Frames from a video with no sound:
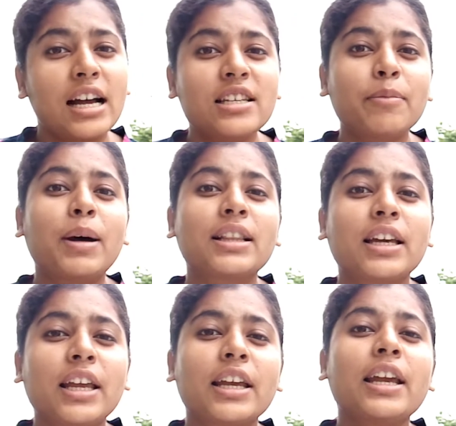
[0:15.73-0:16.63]
आज हम बात
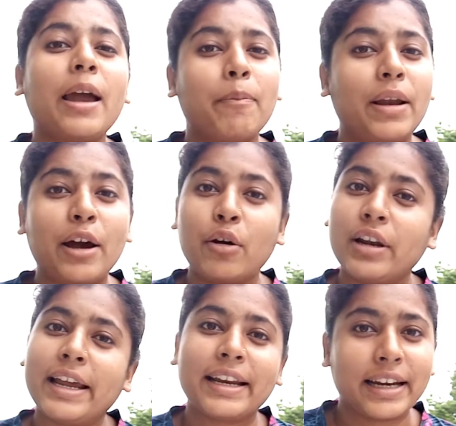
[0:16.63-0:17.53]
करेंगे कि अप्लाई
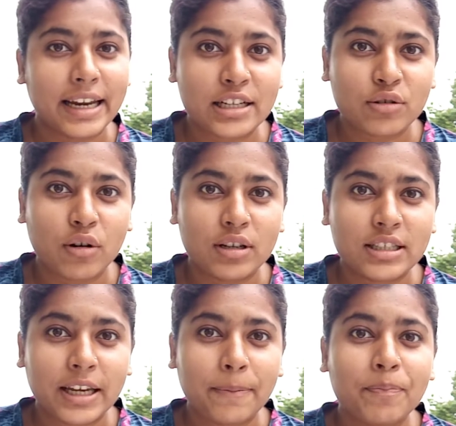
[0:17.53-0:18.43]
ऑनलाइन की टेस्ट कौन
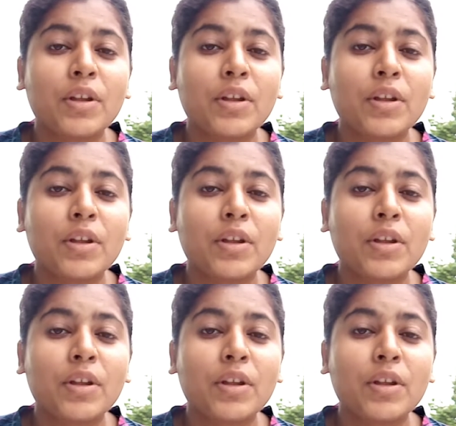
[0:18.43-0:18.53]
सी है